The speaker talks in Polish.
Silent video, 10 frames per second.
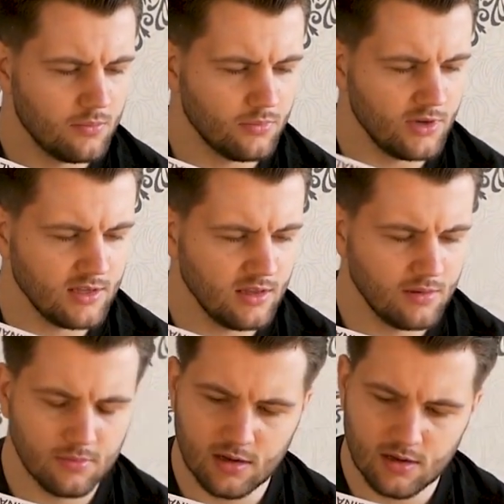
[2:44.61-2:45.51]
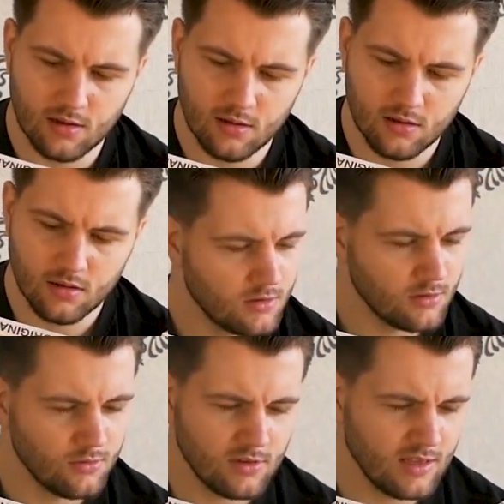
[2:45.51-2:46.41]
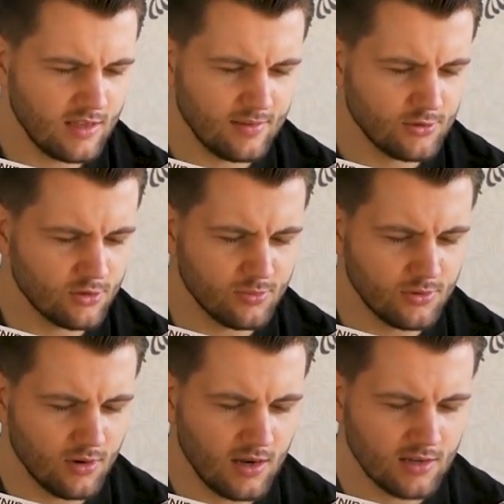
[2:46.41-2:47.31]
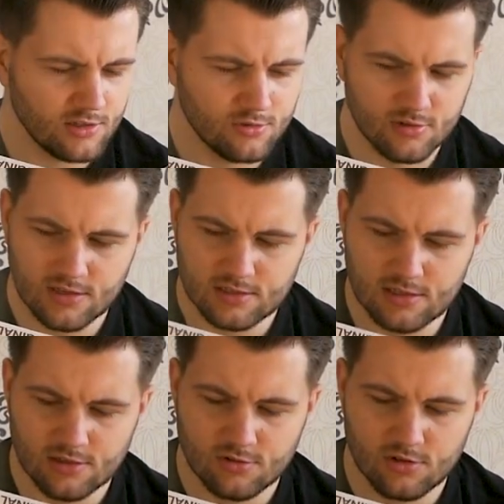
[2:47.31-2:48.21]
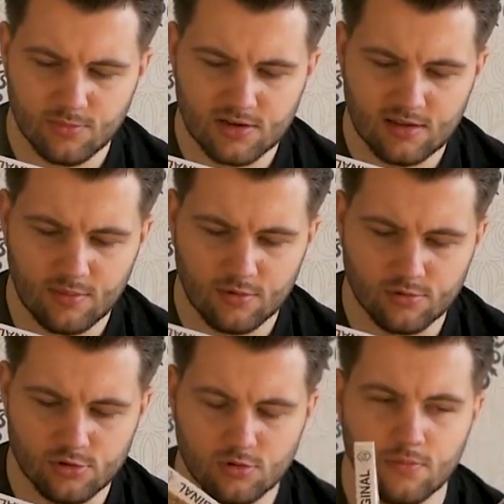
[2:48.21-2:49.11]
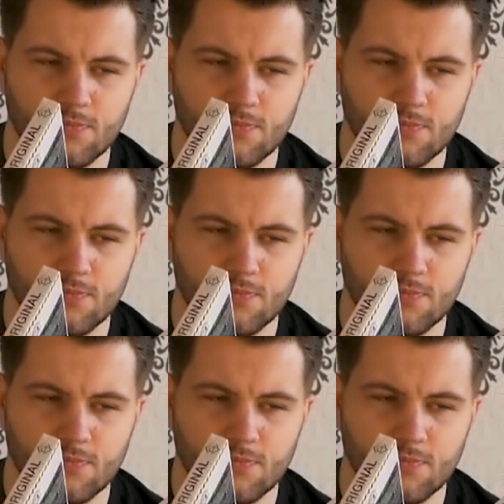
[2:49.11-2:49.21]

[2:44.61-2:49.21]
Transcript: Bo jedna ma, kurde ja nie wiem gdzie to było, ale gdzieś tu jest, nie? Że to się partiami różniło.